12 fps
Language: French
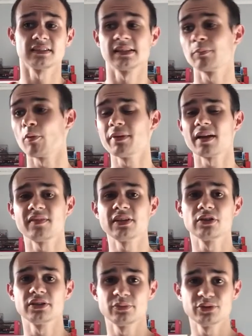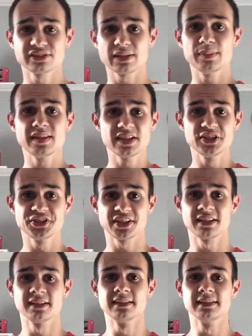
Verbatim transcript: les premiers avis que j'ai vus, c'était mitigé.